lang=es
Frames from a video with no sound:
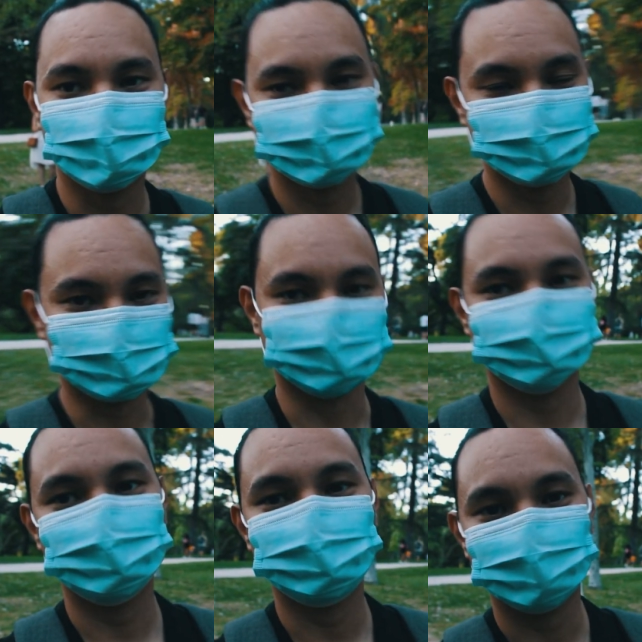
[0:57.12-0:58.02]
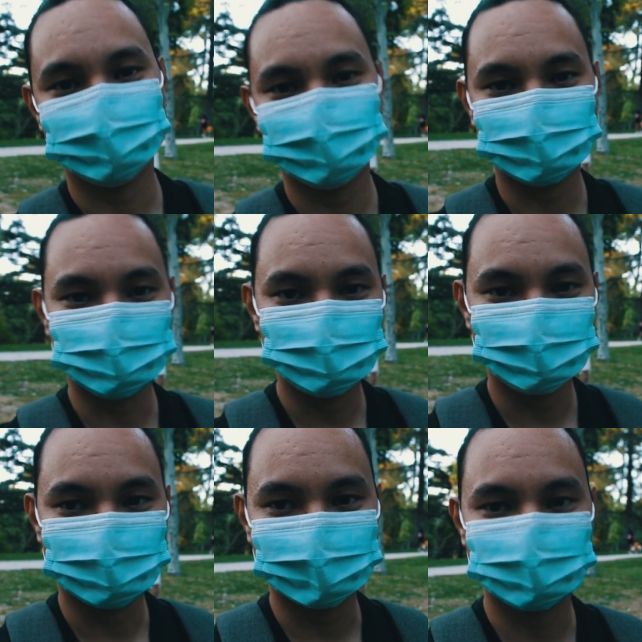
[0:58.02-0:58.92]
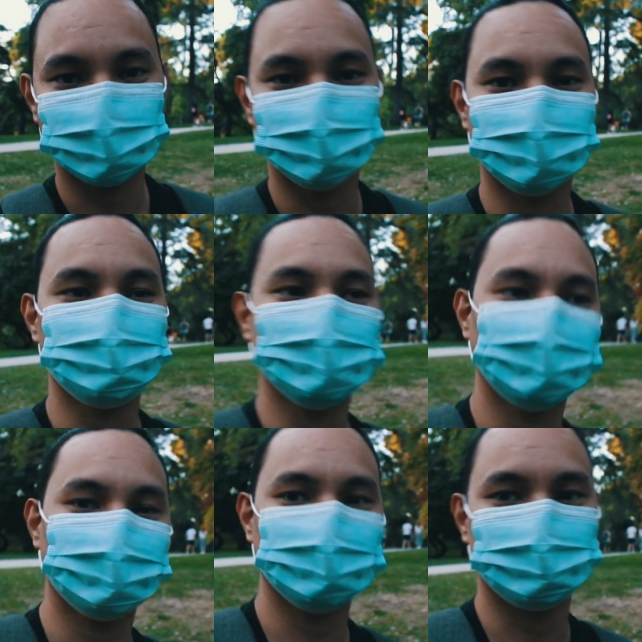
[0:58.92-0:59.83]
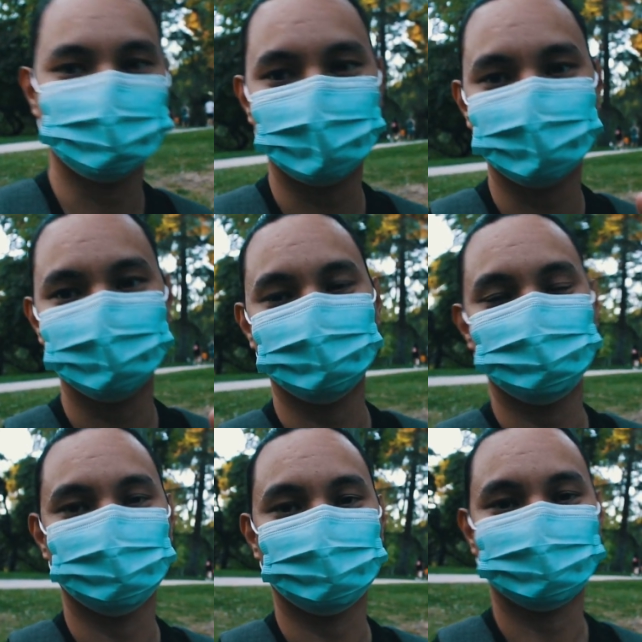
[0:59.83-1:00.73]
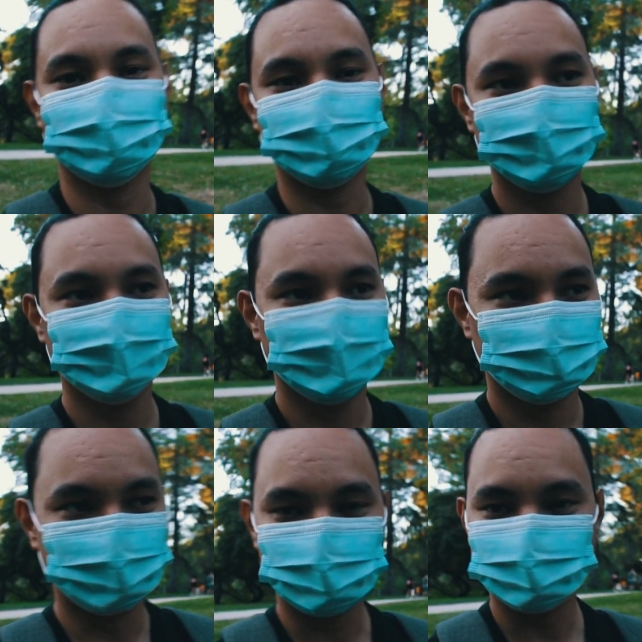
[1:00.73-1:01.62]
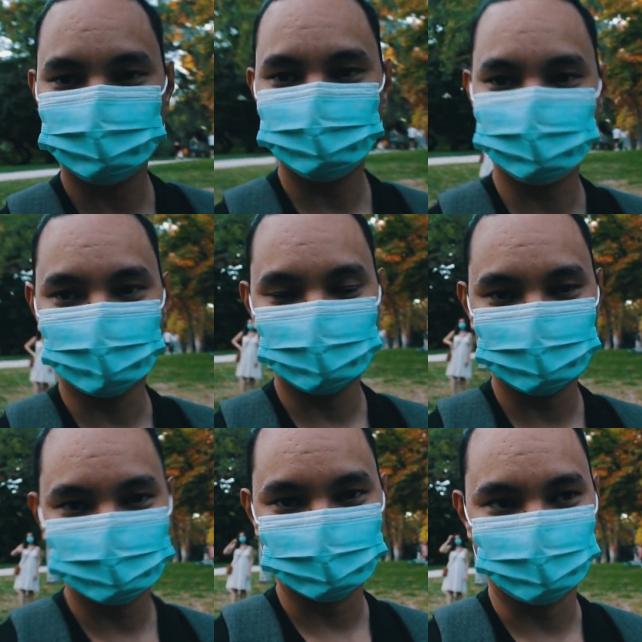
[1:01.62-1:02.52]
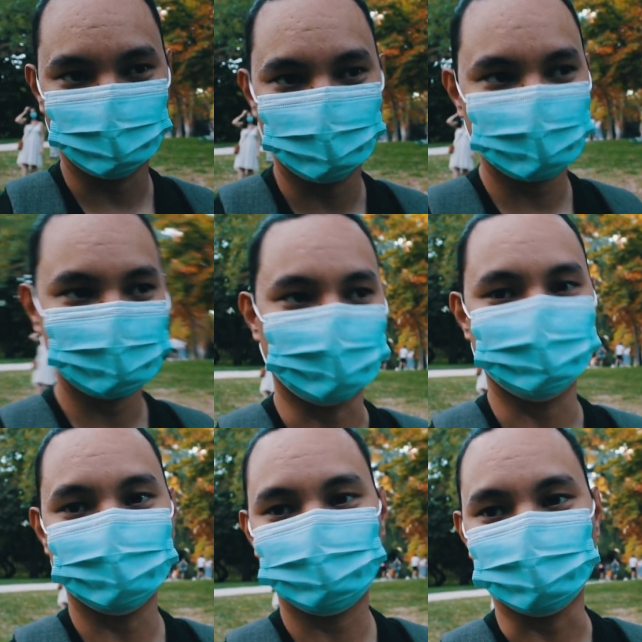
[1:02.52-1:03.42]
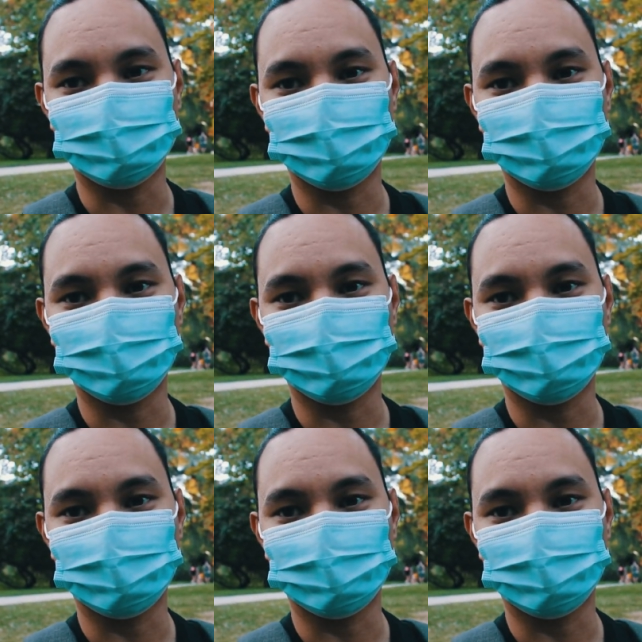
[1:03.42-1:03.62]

que el Retiro era un parque originalmente para la monarquía, pero hace muchos años fue abierto al